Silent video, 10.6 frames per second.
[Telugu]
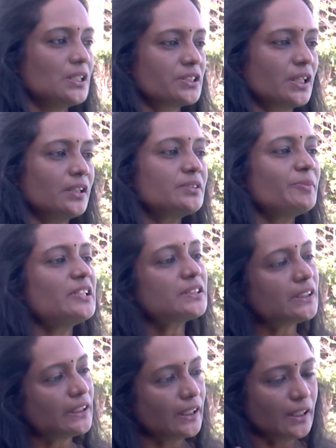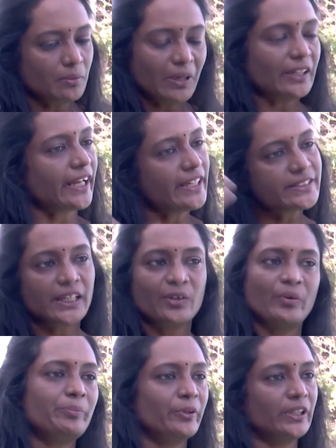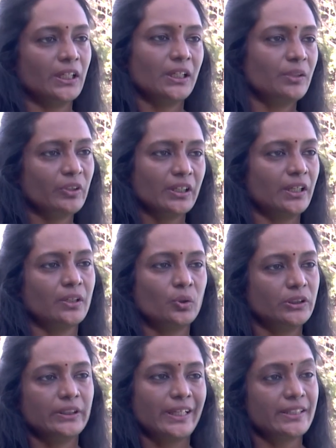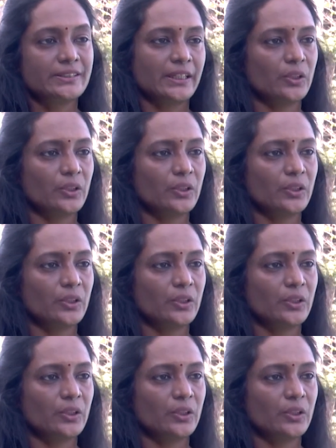స్ట్రగుల్స్ మీన్స్ అది ఇంకా టైట్స్ ఎక్కువైపోయినాయి ఇంకా ఈవినింగ్ అయ్యే కొద్ది టైట్స్